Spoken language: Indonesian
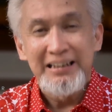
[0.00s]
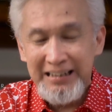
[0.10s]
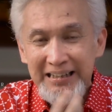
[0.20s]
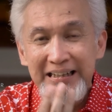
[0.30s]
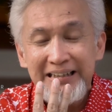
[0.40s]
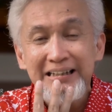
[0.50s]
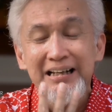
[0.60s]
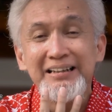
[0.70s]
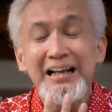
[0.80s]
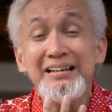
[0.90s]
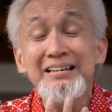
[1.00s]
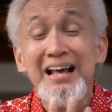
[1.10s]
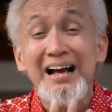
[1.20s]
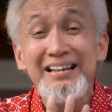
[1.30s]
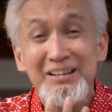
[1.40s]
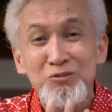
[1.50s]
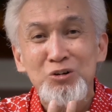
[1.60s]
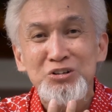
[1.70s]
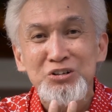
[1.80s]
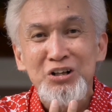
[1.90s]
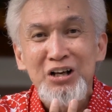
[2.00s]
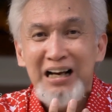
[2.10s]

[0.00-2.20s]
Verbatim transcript: Ini tiga tandanya bos.